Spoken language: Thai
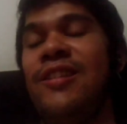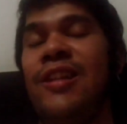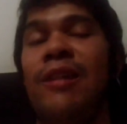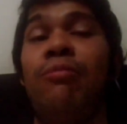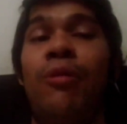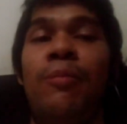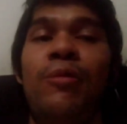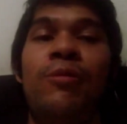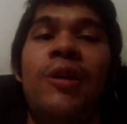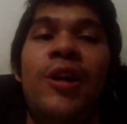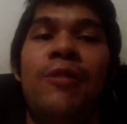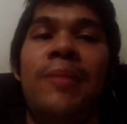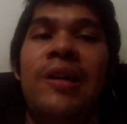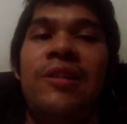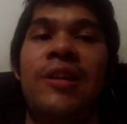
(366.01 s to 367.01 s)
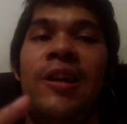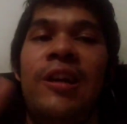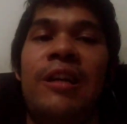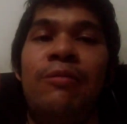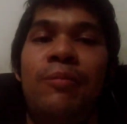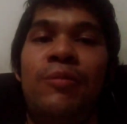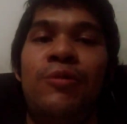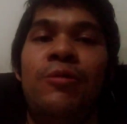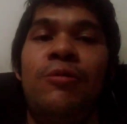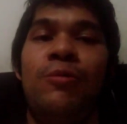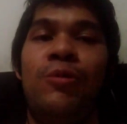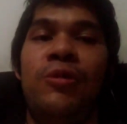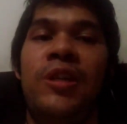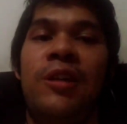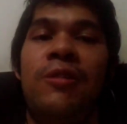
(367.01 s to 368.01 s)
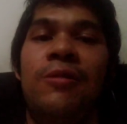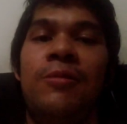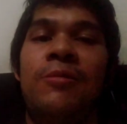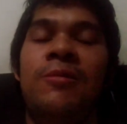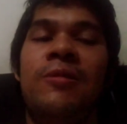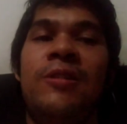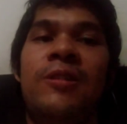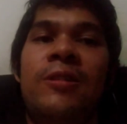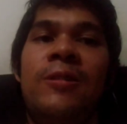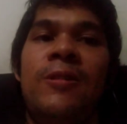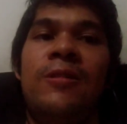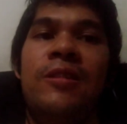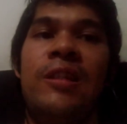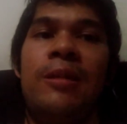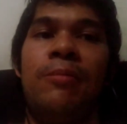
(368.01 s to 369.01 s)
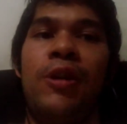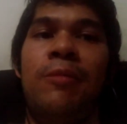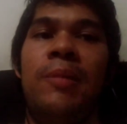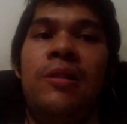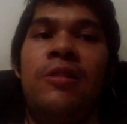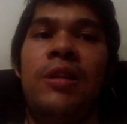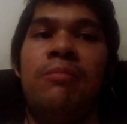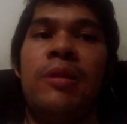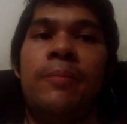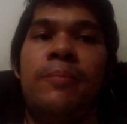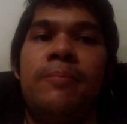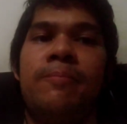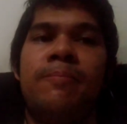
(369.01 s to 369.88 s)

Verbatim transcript: นะผมรู้ว่าเขาหมายถึงอะไรผมรู้คุณเองก็รู้นะครับเขาหมายถึงแบบ